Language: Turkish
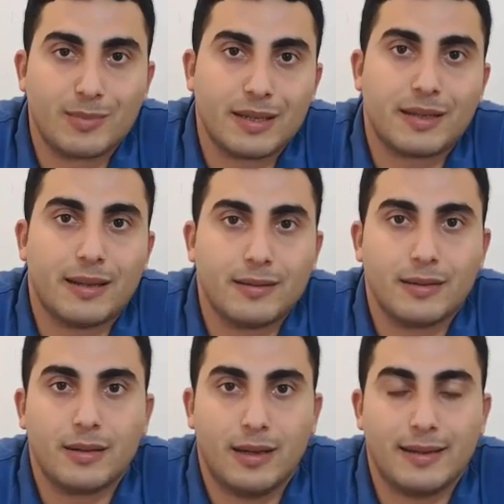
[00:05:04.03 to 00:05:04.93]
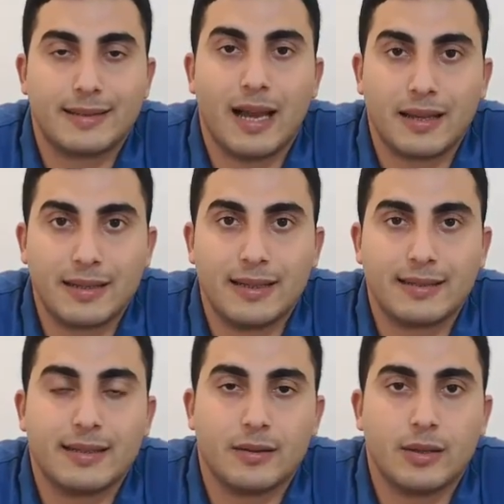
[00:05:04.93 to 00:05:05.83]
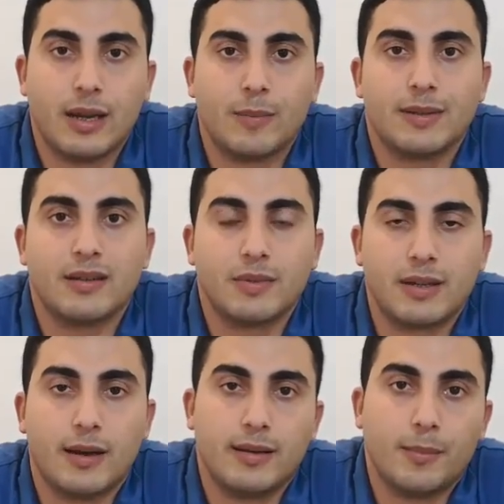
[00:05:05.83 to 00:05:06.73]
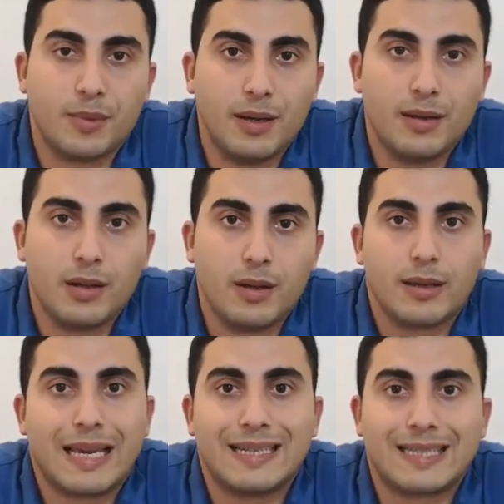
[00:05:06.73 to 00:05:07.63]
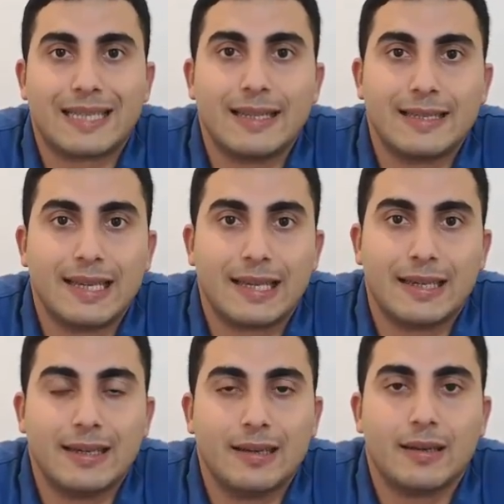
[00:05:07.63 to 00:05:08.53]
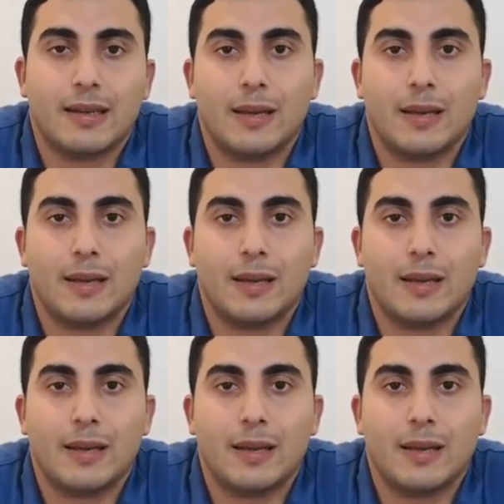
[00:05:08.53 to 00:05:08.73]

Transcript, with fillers: ben kendini hani sakinleşsin diye. Ama tabii ki adam da gerçekten de zeki.